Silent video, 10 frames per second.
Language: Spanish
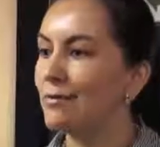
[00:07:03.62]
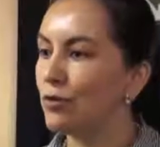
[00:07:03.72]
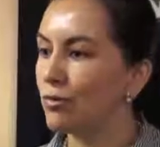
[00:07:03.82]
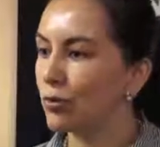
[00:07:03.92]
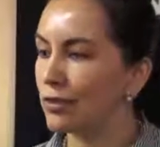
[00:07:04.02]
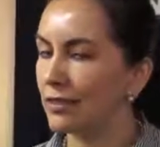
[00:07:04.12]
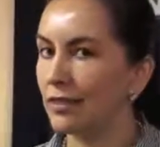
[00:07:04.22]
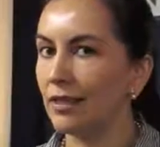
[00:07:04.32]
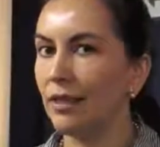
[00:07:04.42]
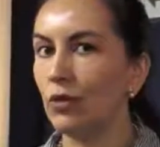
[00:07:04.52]
Es muy
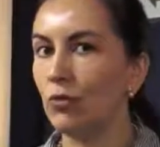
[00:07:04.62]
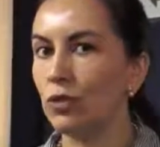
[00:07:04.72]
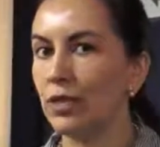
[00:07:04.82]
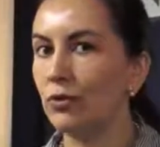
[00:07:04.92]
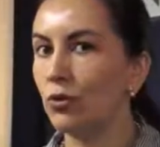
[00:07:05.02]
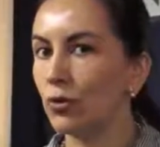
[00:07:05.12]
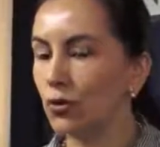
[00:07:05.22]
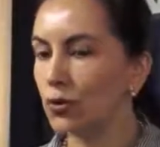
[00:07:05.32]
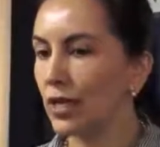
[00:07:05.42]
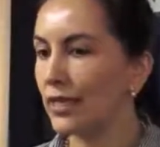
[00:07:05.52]
importante que la comunidad
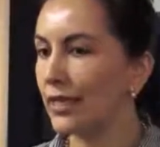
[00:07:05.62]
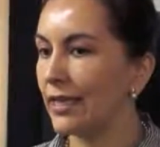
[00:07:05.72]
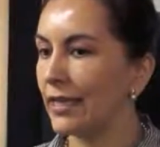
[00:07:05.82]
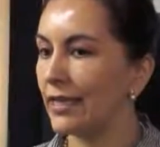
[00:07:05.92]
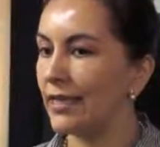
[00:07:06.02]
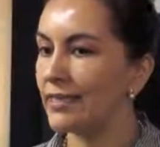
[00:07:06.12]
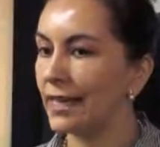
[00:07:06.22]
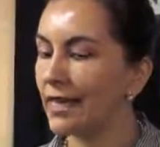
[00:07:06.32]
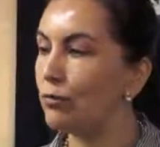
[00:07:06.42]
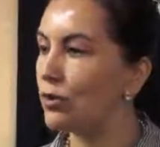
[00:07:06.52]
conozca que
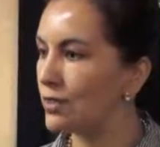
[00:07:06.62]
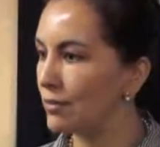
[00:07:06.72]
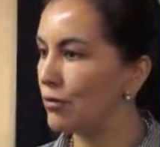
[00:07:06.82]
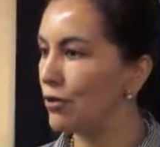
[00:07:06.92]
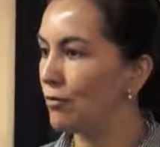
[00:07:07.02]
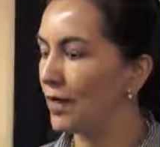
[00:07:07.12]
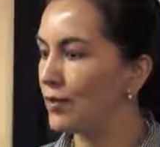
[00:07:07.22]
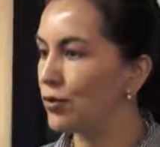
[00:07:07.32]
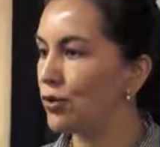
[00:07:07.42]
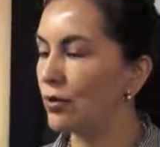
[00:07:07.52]
ya el municipio de
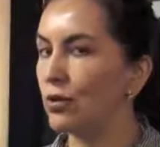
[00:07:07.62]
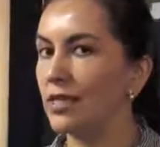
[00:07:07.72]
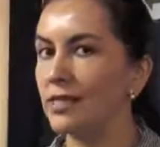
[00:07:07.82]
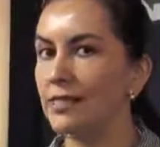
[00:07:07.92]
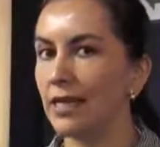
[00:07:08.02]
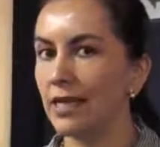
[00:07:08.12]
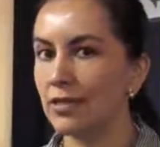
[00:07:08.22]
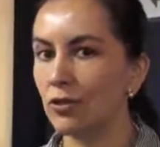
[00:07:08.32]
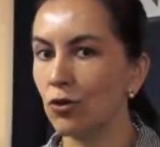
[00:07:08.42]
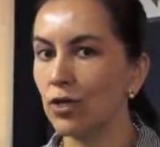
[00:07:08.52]
Pasto tiene unas
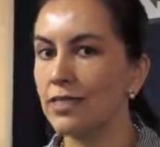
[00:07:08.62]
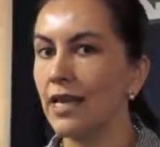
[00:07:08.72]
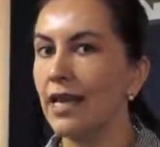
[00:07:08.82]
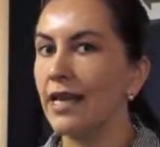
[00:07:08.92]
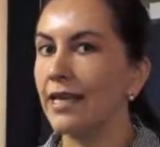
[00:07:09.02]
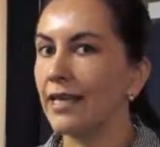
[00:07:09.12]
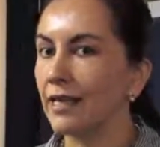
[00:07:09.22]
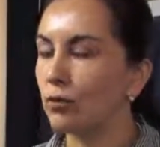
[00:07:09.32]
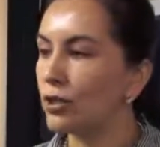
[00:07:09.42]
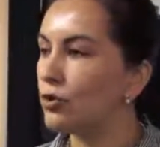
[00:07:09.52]
instalaciones que
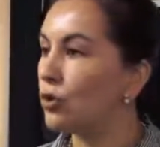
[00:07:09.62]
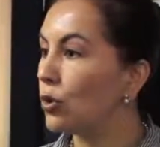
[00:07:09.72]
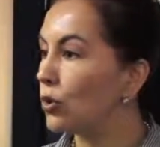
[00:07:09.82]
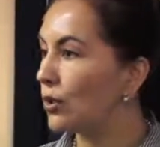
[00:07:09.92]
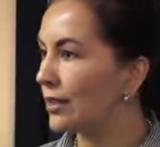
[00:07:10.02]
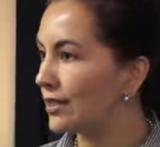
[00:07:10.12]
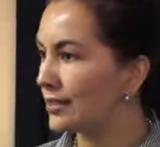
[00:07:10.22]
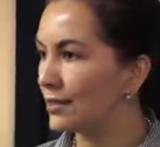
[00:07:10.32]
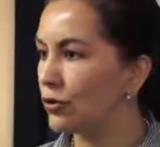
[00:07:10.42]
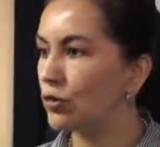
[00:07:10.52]
reúnen todos los
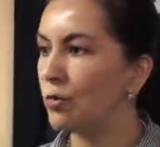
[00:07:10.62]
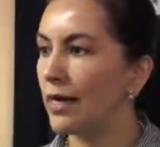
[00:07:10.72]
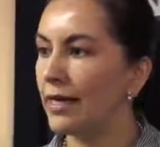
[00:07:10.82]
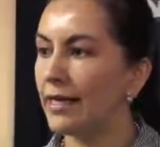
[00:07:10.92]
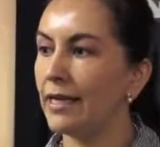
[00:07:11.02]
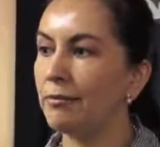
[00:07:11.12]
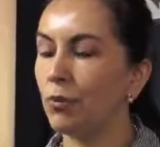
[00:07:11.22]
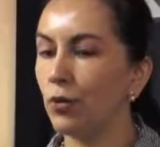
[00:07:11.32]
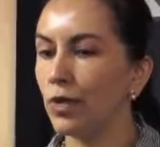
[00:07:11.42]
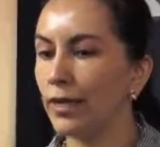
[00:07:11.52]
requisitos para
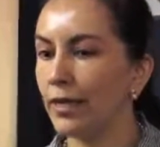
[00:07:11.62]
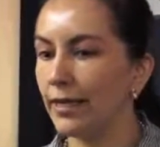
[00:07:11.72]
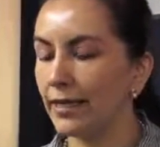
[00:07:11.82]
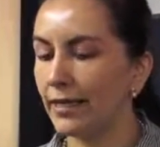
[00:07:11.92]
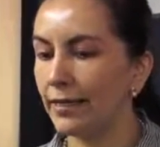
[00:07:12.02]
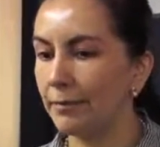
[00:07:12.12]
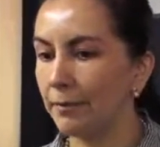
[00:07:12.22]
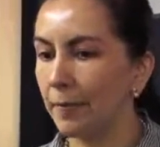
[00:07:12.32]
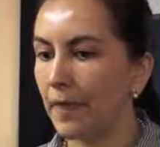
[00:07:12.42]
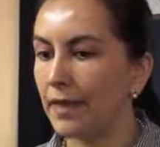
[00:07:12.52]
poder,
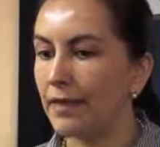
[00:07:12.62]
eh,